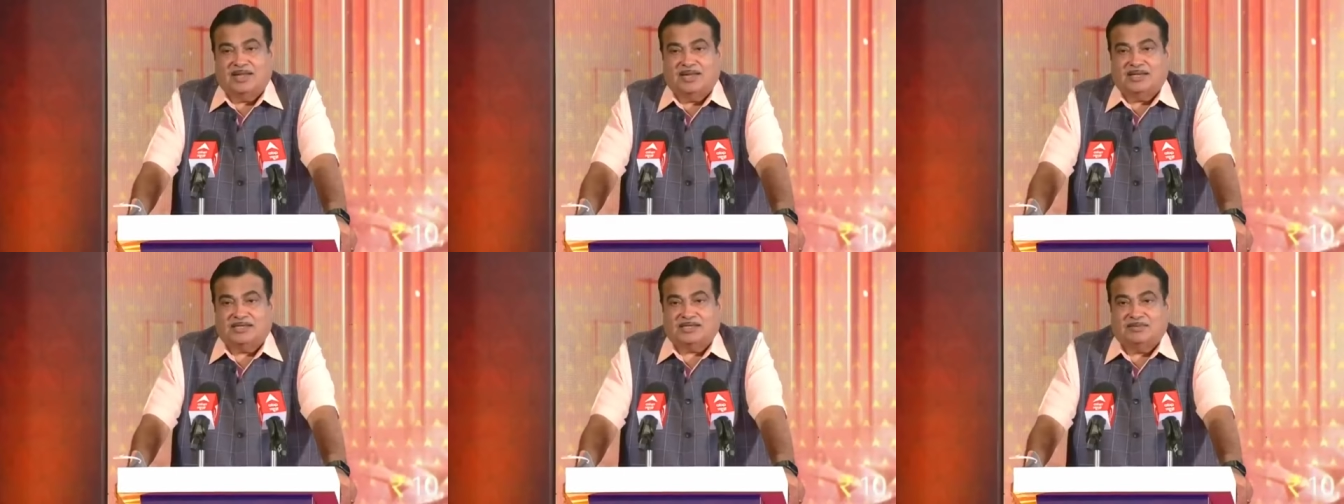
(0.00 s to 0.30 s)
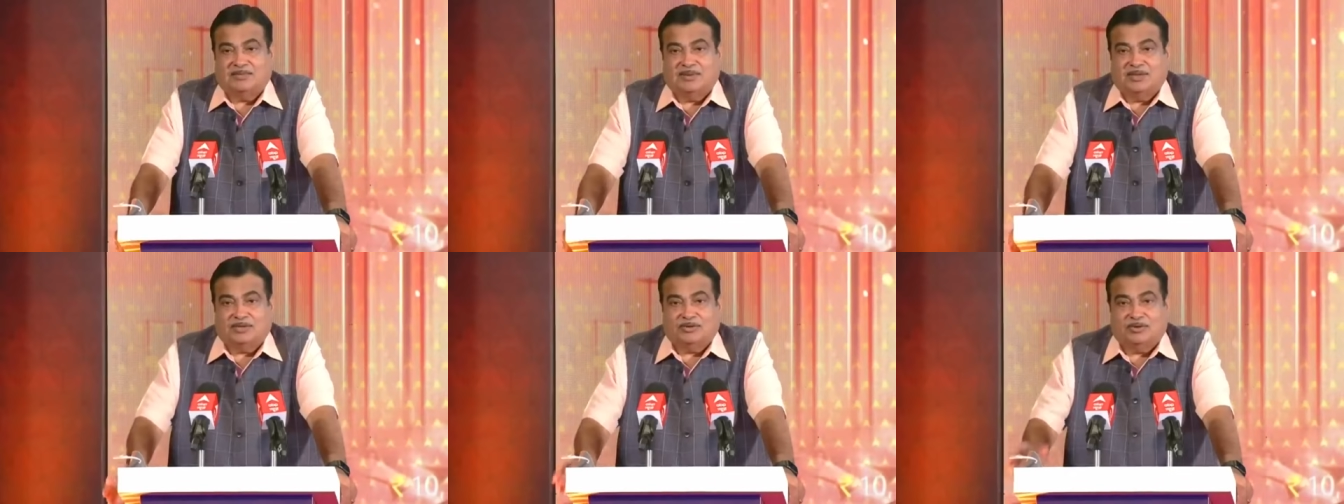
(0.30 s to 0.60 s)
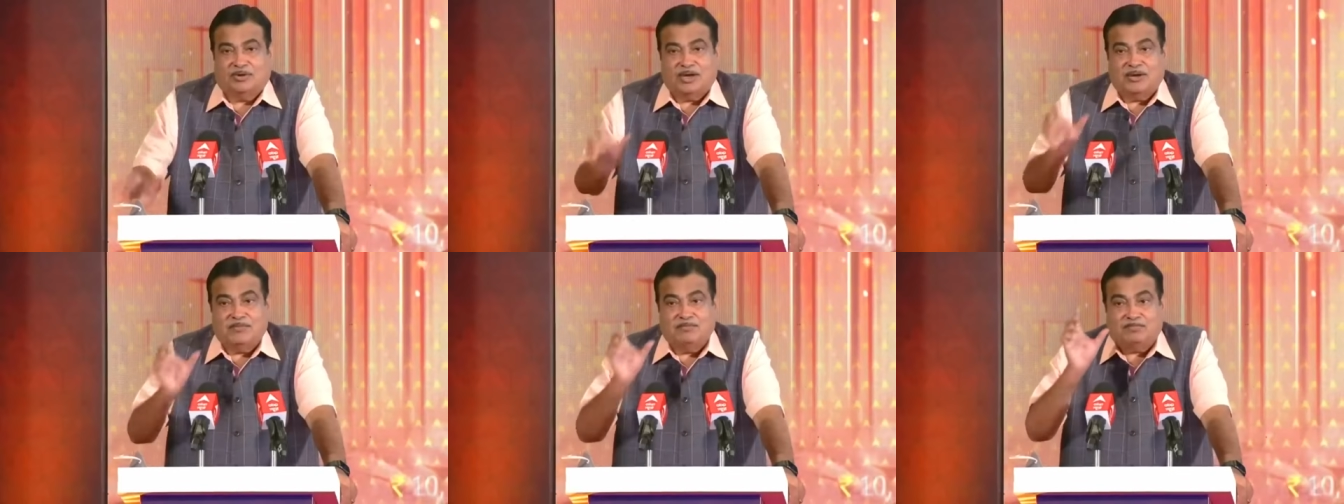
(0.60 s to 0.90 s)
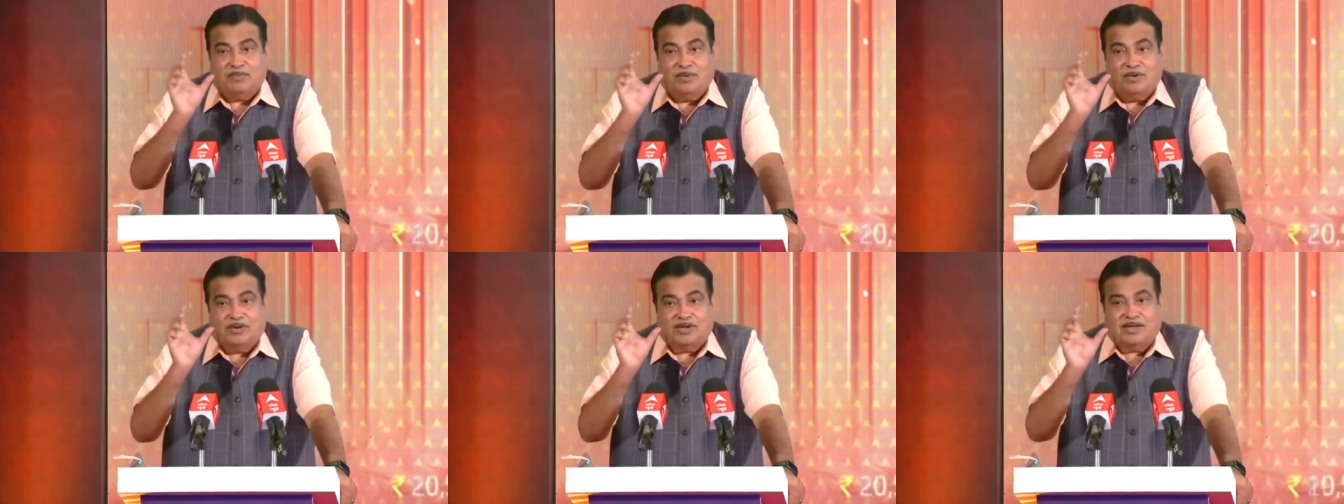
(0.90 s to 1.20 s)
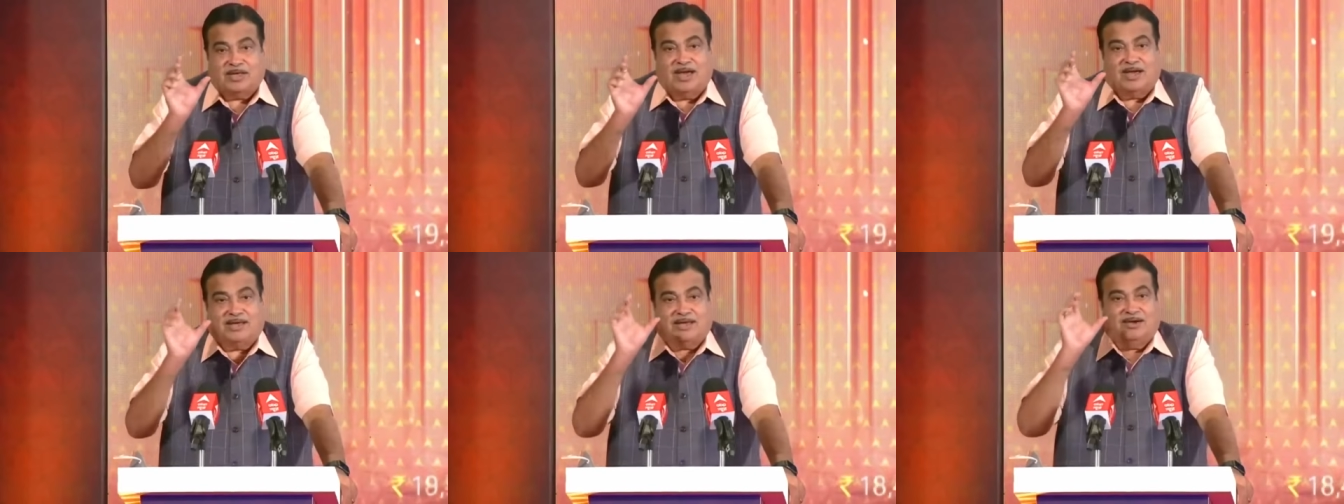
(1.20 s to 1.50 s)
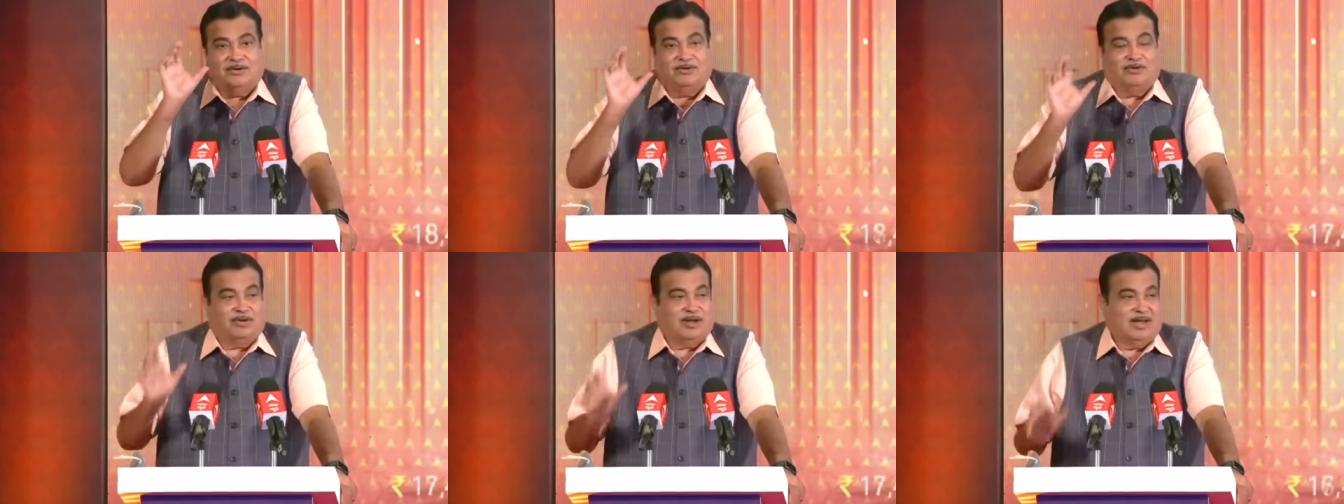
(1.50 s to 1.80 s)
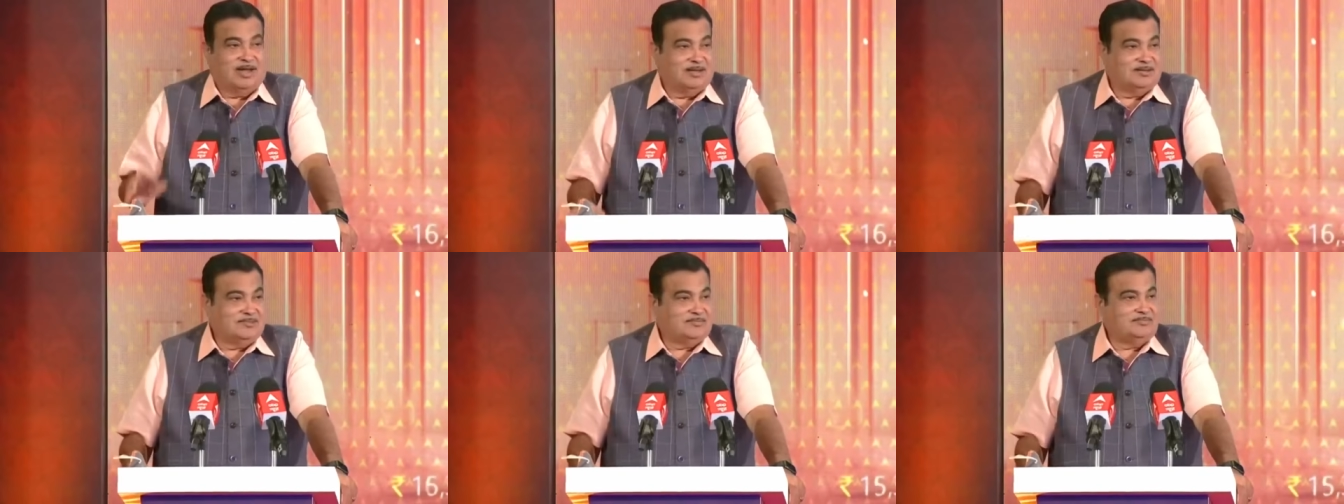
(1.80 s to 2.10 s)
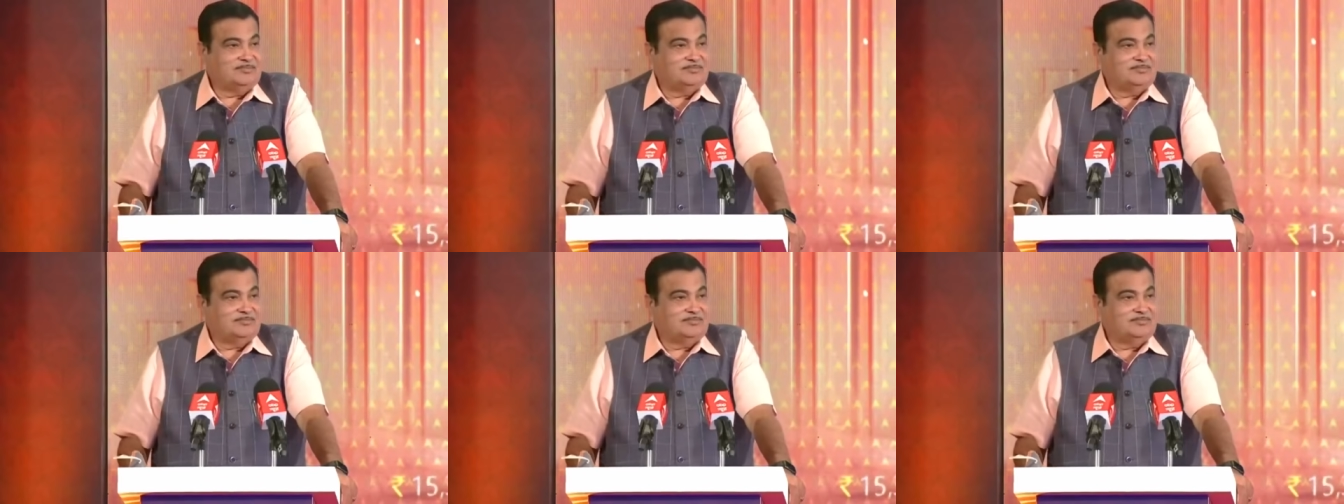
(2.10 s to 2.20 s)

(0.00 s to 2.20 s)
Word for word: देश में जो इम्पोर्ट क्या क्या हो रहा है